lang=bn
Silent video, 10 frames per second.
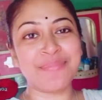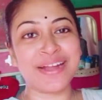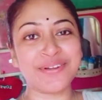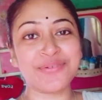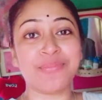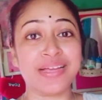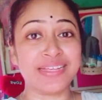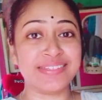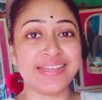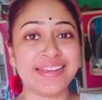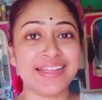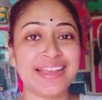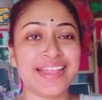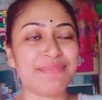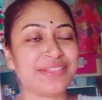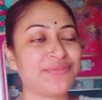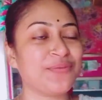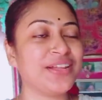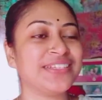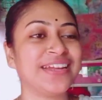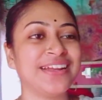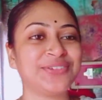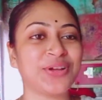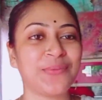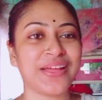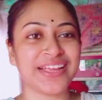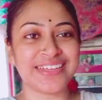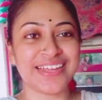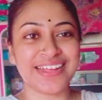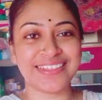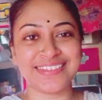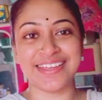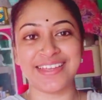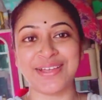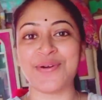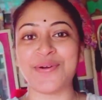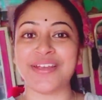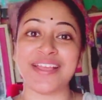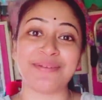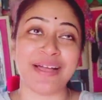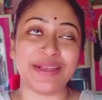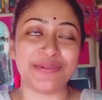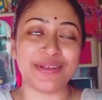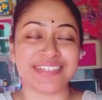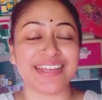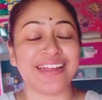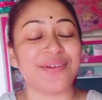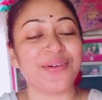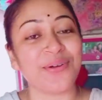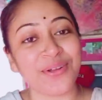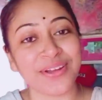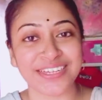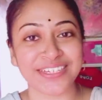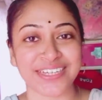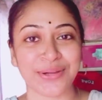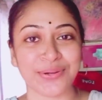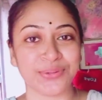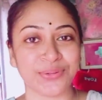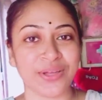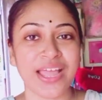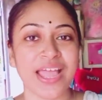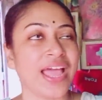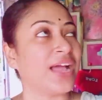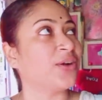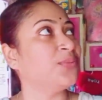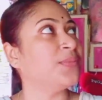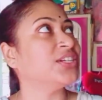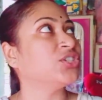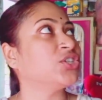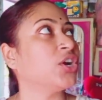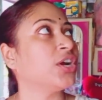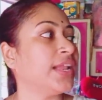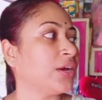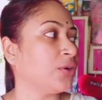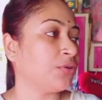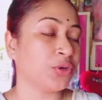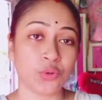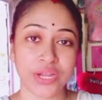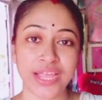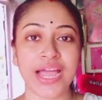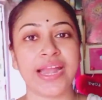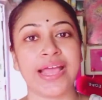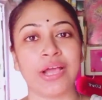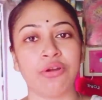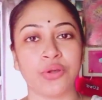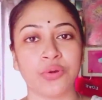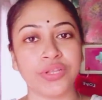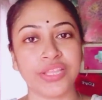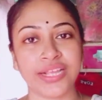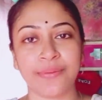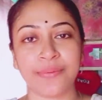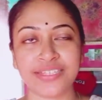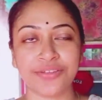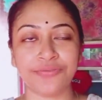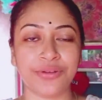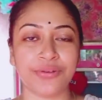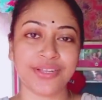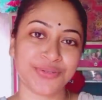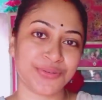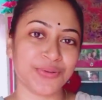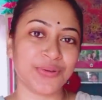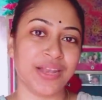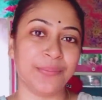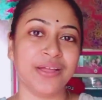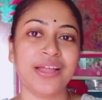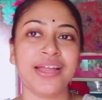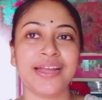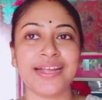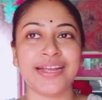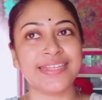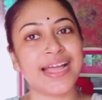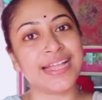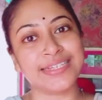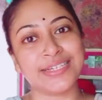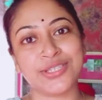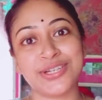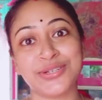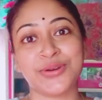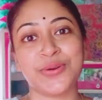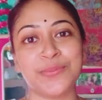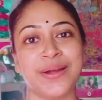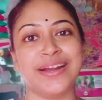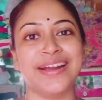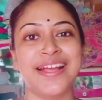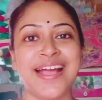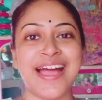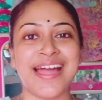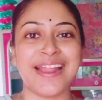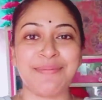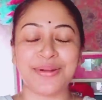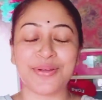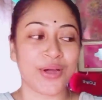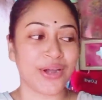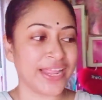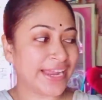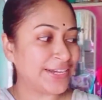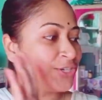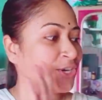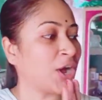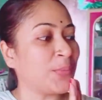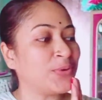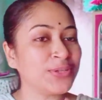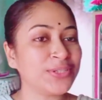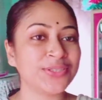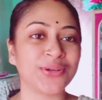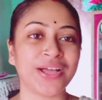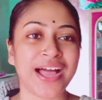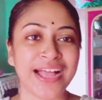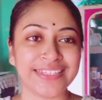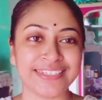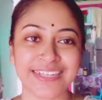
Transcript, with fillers: ব্যাক টু মাই চ্যানেল এম এস ফ্যামিলি চ্যানেলে সবাইকে জানাচ্ছি অনেক ভালোবাসার অনেক স্বাগত এখন বাজে সকাল এগারোটা কুড়ি আর এগারোটা কুড়ি থেকে আমার আজকে ভিডিওটা শুরু করলাম ঠিক আছে আজকে হচ্ছে সোমবার আর আমার ঘরের সমস্ত কাজ